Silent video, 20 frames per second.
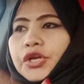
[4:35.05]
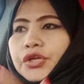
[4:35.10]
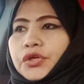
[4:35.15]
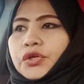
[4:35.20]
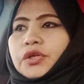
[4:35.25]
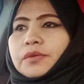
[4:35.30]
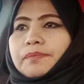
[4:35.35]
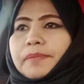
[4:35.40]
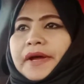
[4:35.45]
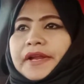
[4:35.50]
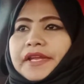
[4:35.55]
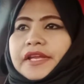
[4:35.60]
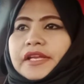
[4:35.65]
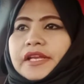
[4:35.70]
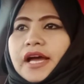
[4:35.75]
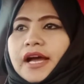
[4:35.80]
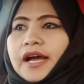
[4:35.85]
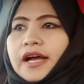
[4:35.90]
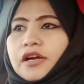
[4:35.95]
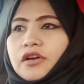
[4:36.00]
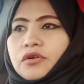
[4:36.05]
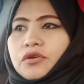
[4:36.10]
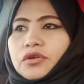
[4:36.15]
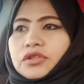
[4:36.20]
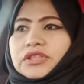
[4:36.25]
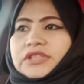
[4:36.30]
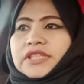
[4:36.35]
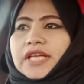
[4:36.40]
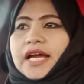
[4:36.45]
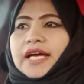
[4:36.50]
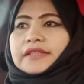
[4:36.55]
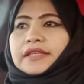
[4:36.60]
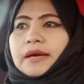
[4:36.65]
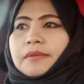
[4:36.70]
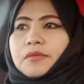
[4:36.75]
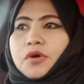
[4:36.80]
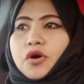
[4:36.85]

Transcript: yun pa din ang kontrata